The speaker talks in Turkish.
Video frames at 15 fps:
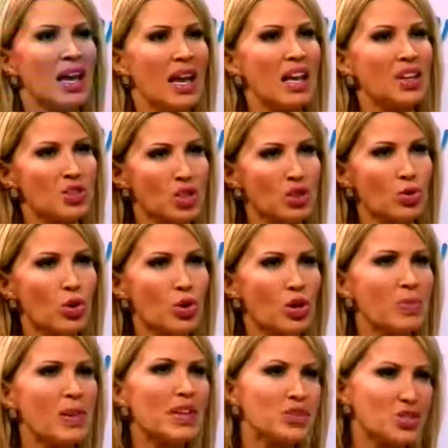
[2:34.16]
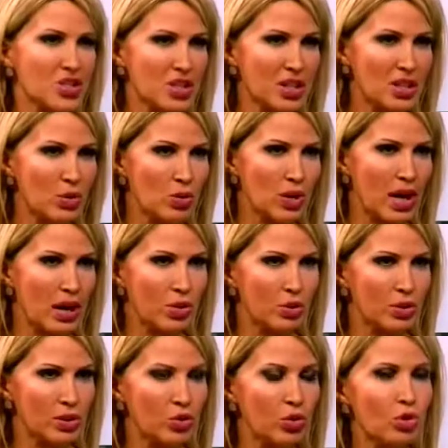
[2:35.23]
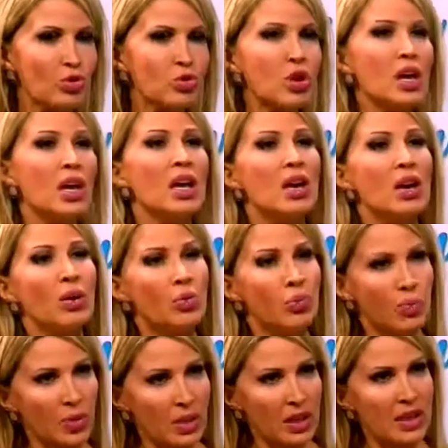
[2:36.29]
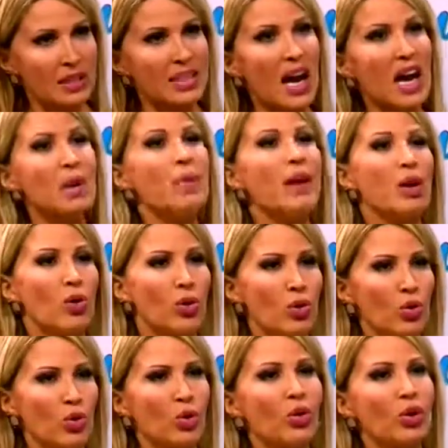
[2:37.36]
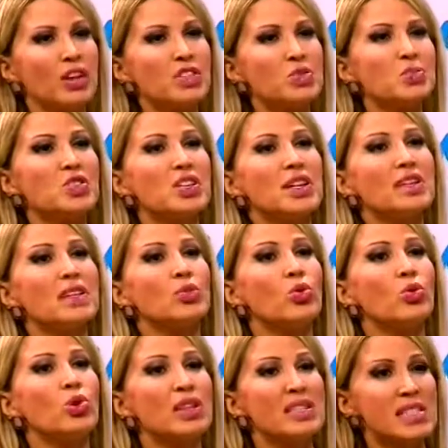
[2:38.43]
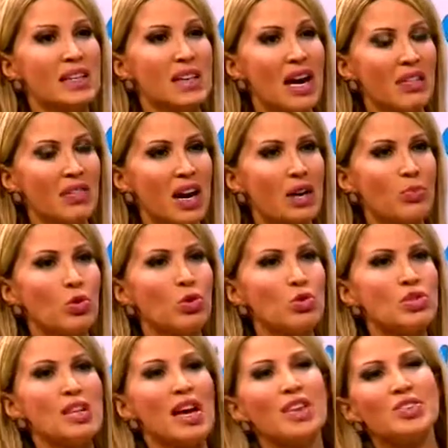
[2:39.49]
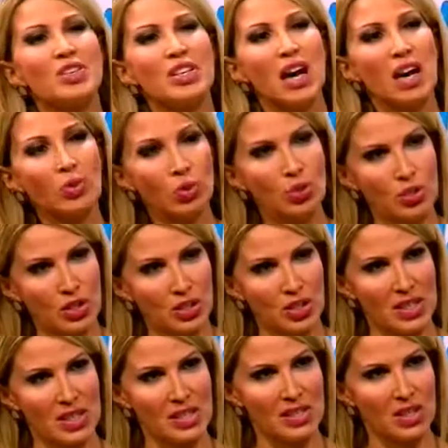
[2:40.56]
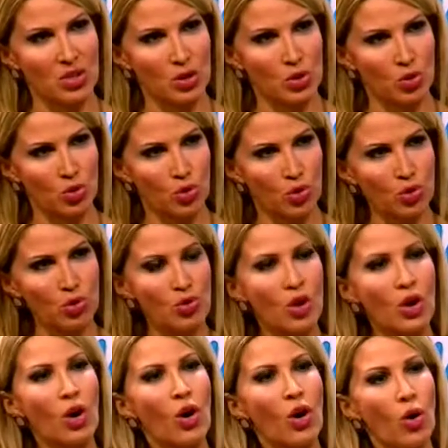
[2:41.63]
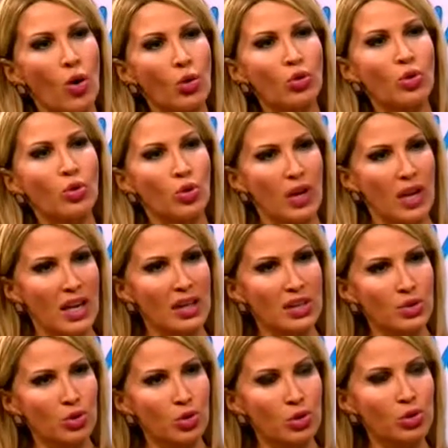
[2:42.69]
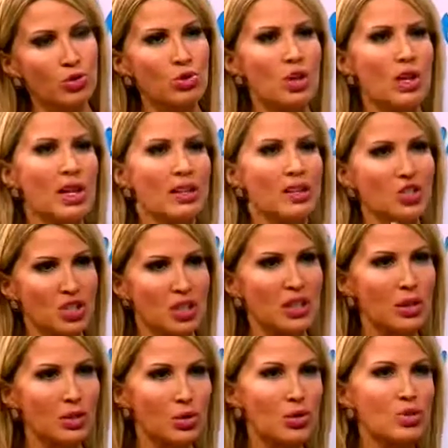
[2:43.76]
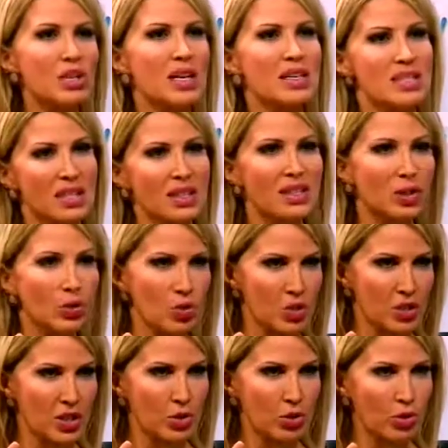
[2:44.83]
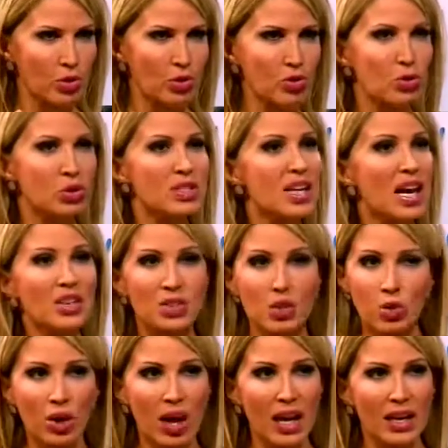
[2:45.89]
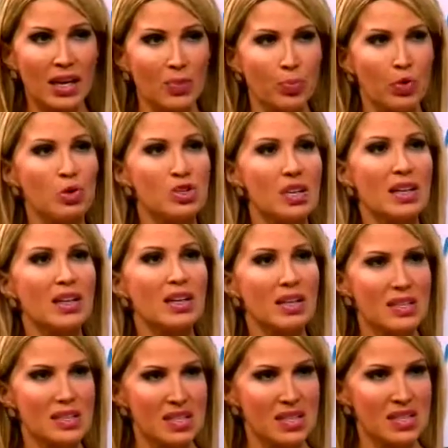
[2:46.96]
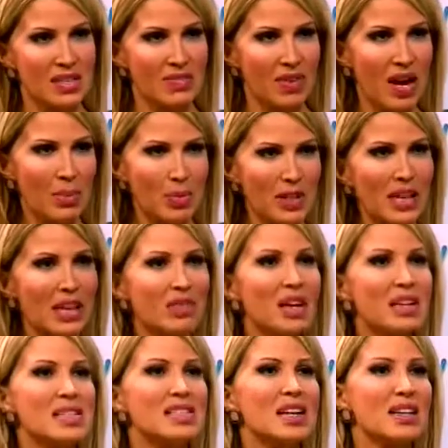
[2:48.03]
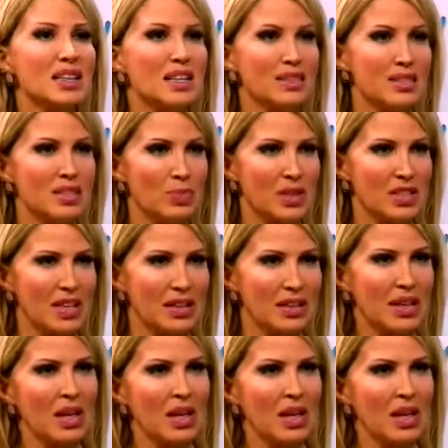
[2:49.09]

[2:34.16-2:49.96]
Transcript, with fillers: enjektör gibi incecik kanüller kullanıyoruz. Ee, darbe yok. Hiçbir şekilde dokuya zarar vermiyoruz. Sadece yağ dokusu içerisinde çalışıyoruz. O dokuyu eritiyoruz, dışarı alıyoruz, hastalara gösteriyoruz. Sadece lokalle yapıyoruz. Genel anestezi vermeden ve hastanede yatırmadan.